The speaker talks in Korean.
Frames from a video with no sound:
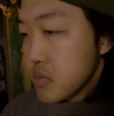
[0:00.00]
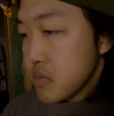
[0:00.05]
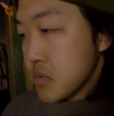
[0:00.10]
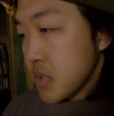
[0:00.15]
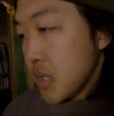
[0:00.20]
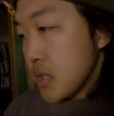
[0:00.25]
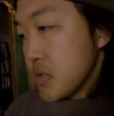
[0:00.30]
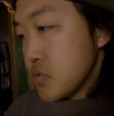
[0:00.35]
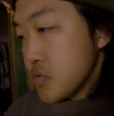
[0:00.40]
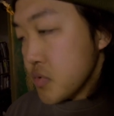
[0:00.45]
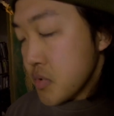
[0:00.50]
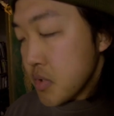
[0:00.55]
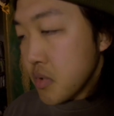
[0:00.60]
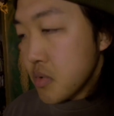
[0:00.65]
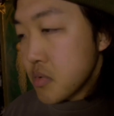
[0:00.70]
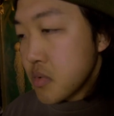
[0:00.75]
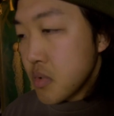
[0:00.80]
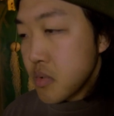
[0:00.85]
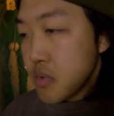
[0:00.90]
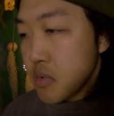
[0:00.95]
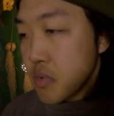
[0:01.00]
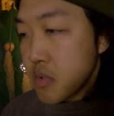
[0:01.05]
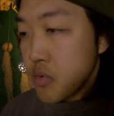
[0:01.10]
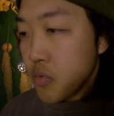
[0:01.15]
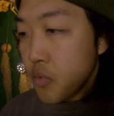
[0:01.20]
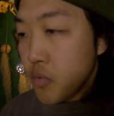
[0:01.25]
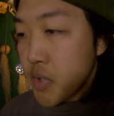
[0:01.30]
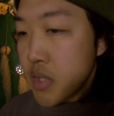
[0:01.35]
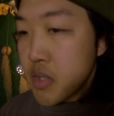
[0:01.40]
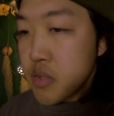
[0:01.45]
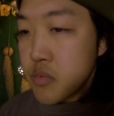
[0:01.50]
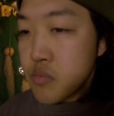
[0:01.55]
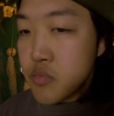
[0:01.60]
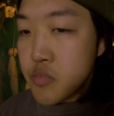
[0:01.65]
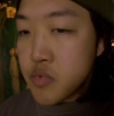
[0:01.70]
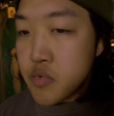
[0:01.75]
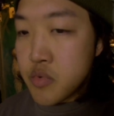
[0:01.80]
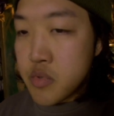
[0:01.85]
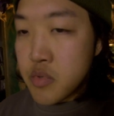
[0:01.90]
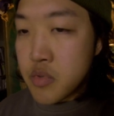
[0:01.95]
단순히 어떤 그런
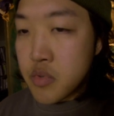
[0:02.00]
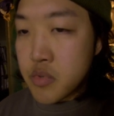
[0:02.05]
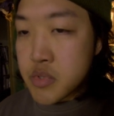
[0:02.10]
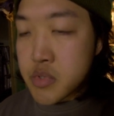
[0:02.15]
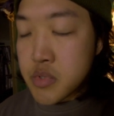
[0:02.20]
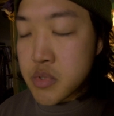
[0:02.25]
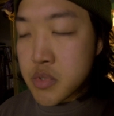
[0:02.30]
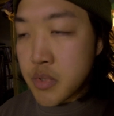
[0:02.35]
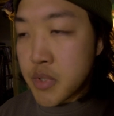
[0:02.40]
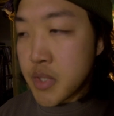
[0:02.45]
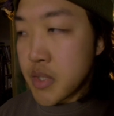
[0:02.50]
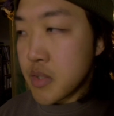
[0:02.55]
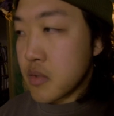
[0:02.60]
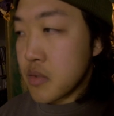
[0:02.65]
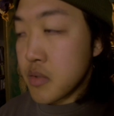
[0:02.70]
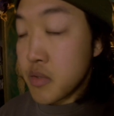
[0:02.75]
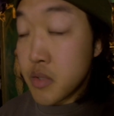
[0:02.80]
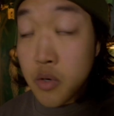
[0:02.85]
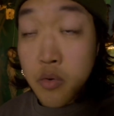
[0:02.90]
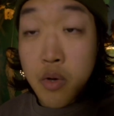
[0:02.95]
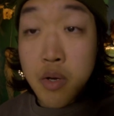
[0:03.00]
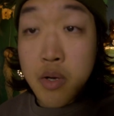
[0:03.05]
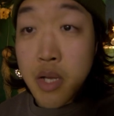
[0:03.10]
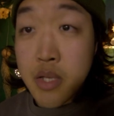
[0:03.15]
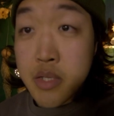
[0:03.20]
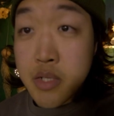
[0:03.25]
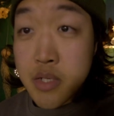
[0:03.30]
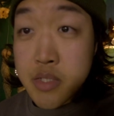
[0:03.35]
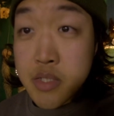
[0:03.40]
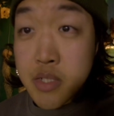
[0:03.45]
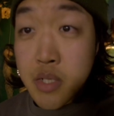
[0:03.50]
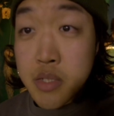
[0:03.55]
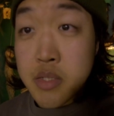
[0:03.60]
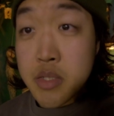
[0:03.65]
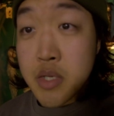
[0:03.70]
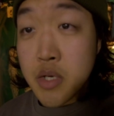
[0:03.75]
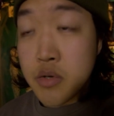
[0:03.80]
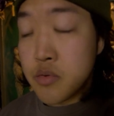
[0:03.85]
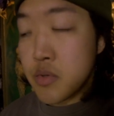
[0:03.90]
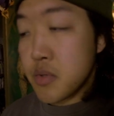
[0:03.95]
오락물로서의 그런 영화가 아니라 시간
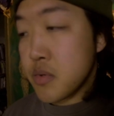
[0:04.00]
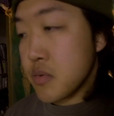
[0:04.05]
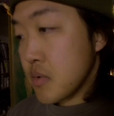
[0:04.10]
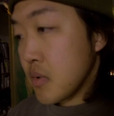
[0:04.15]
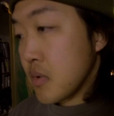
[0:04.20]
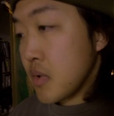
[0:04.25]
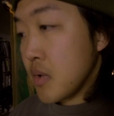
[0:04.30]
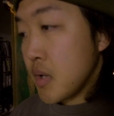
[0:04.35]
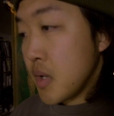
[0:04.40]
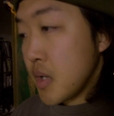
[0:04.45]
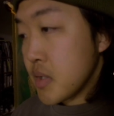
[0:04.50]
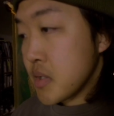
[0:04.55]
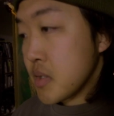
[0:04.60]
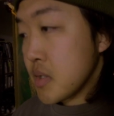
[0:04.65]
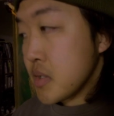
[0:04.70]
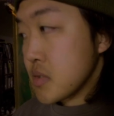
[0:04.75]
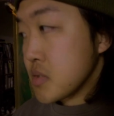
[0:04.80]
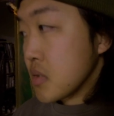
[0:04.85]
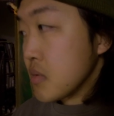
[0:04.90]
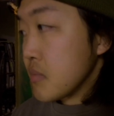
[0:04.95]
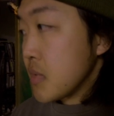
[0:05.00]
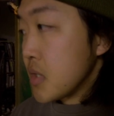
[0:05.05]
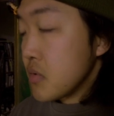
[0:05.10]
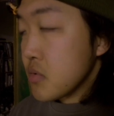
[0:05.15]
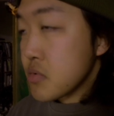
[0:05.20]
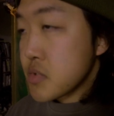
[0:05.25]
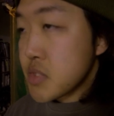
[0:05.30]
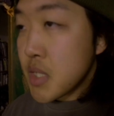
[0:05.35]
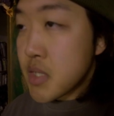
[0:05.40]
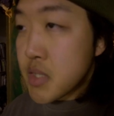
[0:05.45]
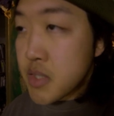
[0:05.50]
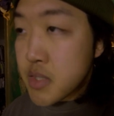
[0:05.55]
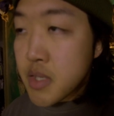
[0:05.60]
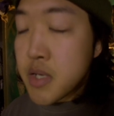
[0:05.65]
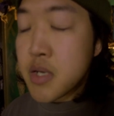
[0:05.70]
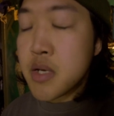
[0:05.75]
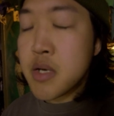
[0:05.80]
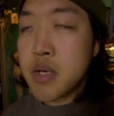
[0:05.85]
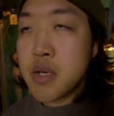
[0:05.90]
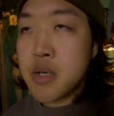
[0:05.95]
때우기용 영화가 아니라 정말로
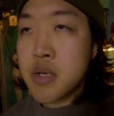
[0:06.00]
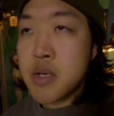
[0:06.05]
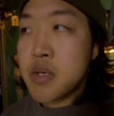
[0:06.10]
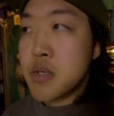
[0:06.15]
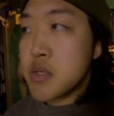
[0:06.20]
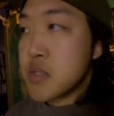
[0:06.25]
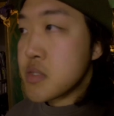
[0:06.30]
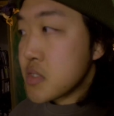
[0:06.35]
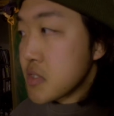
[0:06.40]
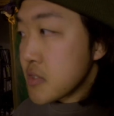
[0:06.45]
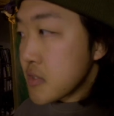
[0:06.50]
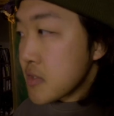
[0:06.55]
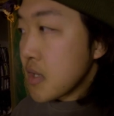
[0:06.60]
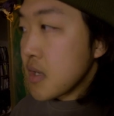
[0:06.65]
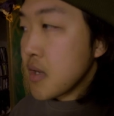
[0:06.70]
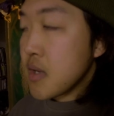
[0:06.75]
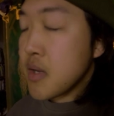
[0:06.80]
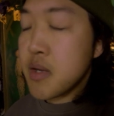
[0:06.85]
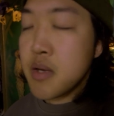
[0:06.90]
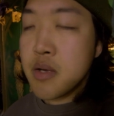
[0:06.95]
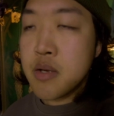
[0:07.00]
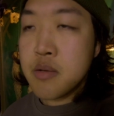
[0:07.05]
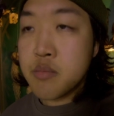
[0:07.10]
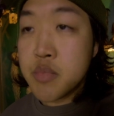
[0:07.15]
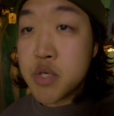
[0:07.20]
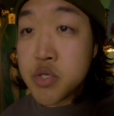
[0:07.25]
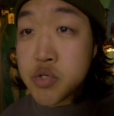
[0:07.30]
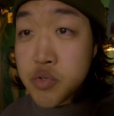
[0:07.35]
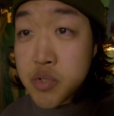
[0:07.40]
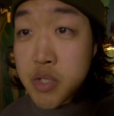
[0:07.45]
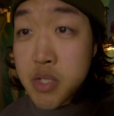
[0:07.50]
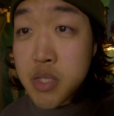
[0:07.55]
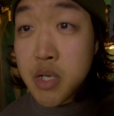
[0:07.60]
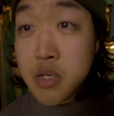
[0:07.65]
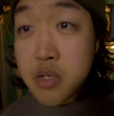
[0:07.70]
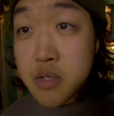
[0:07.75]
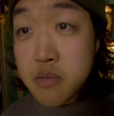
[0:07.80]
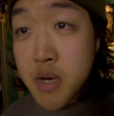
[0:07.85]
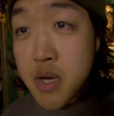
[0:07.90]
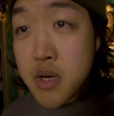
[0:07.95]
책이나 시나 미술이나
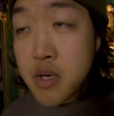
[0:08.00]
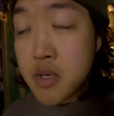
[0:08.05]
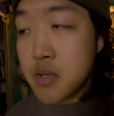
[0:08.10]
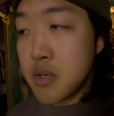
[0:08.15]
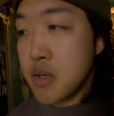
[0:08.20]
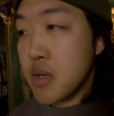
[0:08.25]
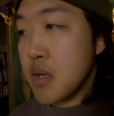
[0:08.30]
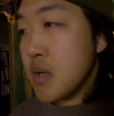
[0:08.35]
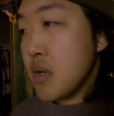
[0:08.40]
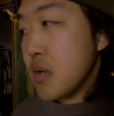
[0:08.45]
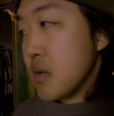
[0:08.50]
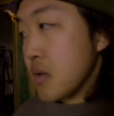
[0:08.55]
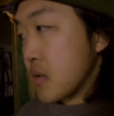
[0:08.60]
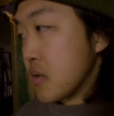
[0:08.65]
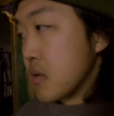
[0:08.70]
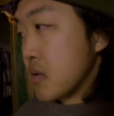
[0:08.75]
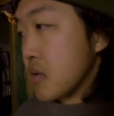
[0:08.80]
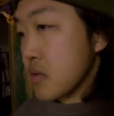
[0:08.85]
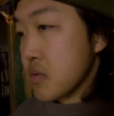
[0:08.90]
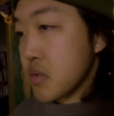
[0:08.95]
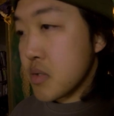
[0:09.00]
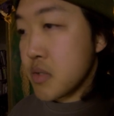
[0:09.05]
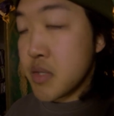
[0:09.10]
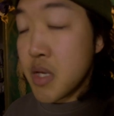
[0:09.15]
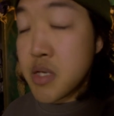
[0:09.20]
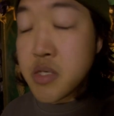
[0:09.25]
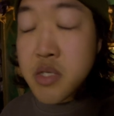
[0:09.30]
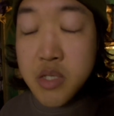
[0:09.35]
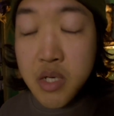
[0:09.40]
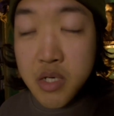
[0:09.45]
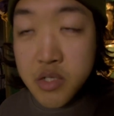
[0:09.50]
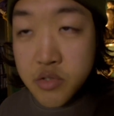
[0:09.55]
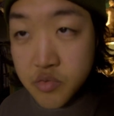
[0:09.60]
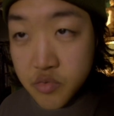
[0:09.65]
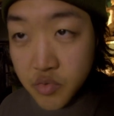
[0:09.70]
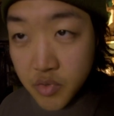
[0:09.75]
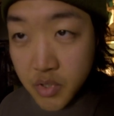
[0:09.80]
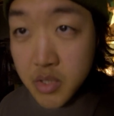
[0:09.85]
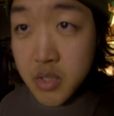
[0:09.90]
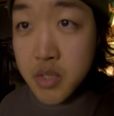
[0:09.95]
음악 그런 것들을 대신할
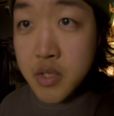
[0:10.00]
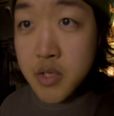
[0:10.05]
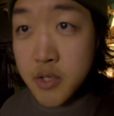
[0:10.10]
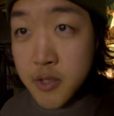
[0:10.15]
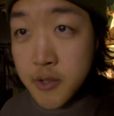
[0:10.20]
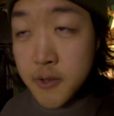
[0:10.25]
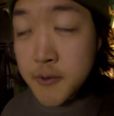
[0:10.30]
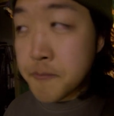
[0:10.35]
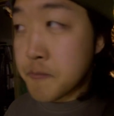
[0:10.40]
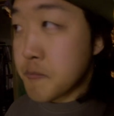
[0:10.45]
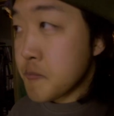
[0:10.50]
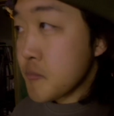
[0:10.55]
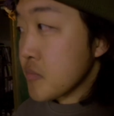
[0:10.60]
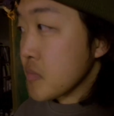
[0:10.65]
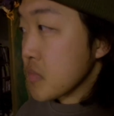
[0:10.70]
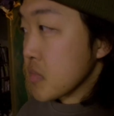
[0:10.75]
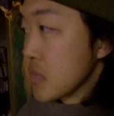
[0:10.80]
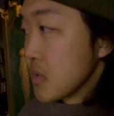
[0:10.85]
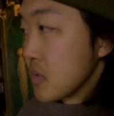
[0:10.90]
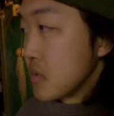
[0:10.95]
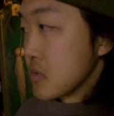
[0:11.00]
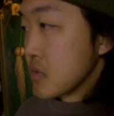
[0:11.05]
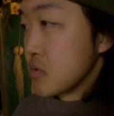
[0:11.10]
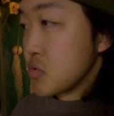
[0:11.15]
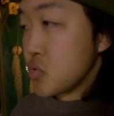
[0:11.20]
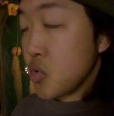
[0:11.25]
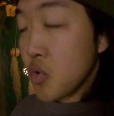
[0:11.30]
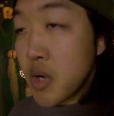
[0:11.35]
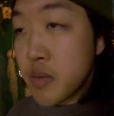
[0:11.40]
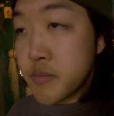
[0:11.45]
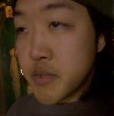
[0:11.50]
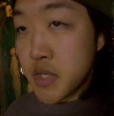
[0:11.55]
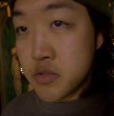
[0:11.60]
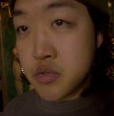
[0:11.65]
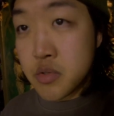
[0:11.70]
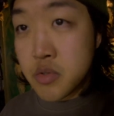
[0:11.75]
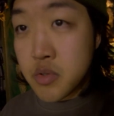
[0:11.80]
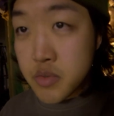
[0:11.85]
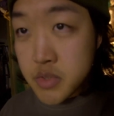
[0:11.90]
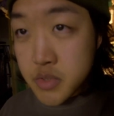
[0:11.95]
수도 있는 어떤 종합
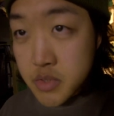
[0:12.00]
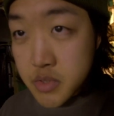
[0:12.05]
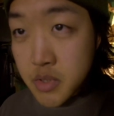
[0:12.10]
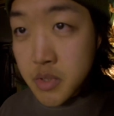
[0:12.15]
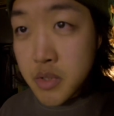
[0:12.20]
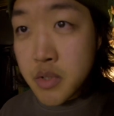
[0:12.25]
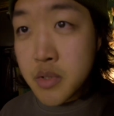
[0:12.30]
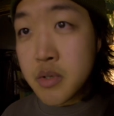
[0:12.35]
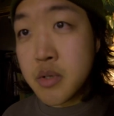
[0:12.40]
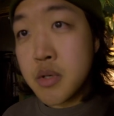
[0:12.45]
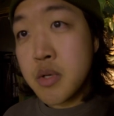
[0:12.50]
예술로서